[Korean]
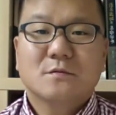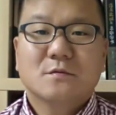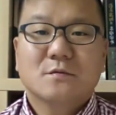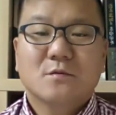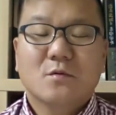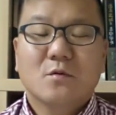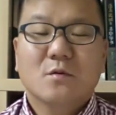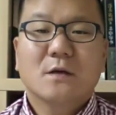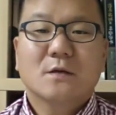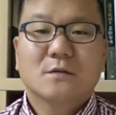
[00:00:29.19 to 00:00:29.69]

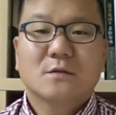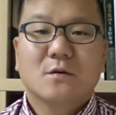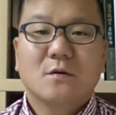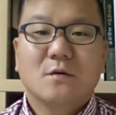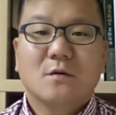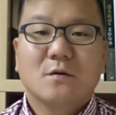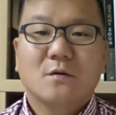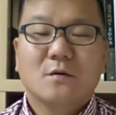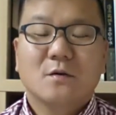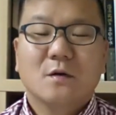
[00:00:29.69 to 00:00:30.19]

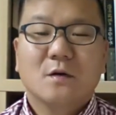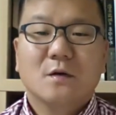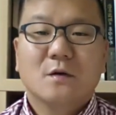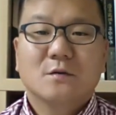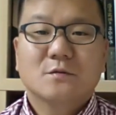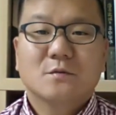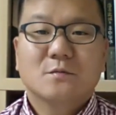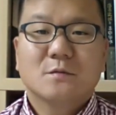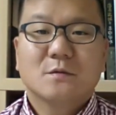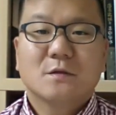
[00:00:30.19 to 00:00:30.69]
통해서
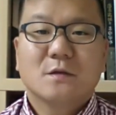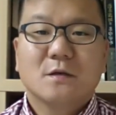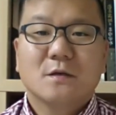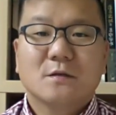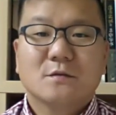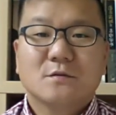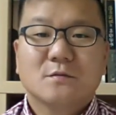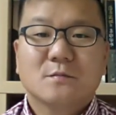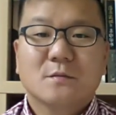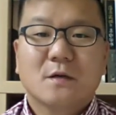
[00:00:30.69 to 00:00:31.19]
좀
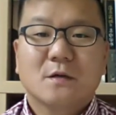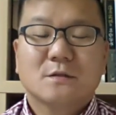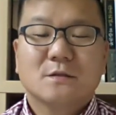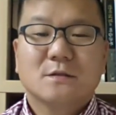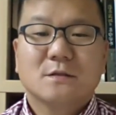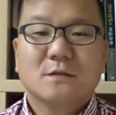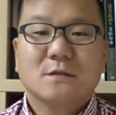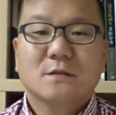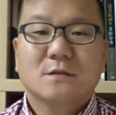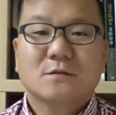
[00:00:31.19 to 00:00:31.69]
이렇게 좀
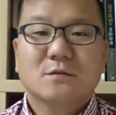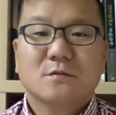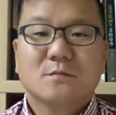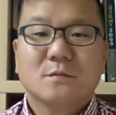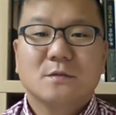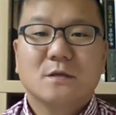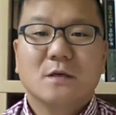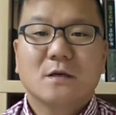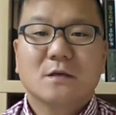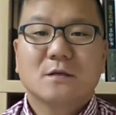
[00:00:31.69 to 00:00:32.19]
같이 좀
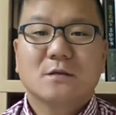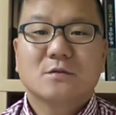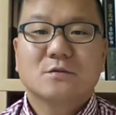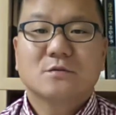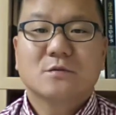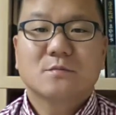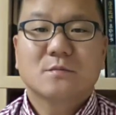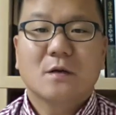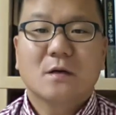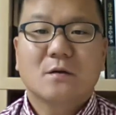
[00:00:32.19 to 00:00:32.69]
이야기를
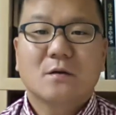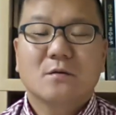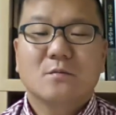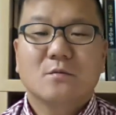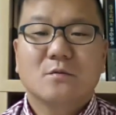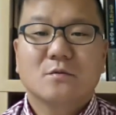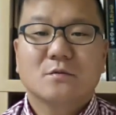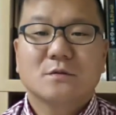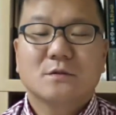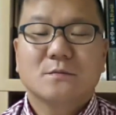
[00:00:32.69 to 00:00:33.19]
좀
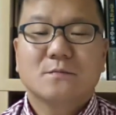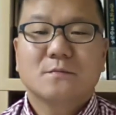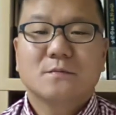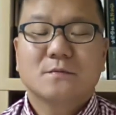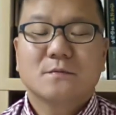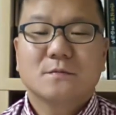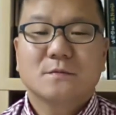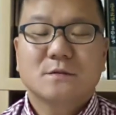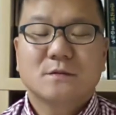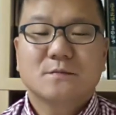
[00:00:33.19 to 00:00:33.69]
나눠보고 싶,
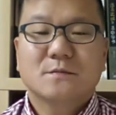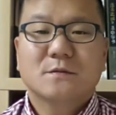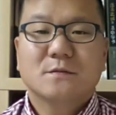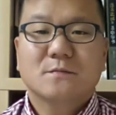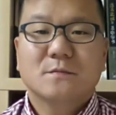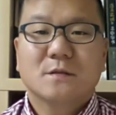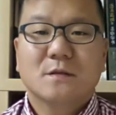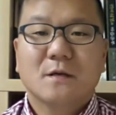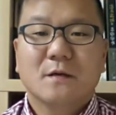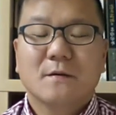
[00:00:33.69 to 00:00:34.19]

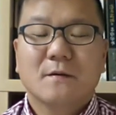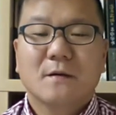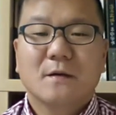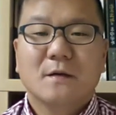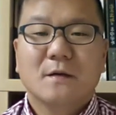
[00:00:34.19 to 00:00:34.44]
싶습니다.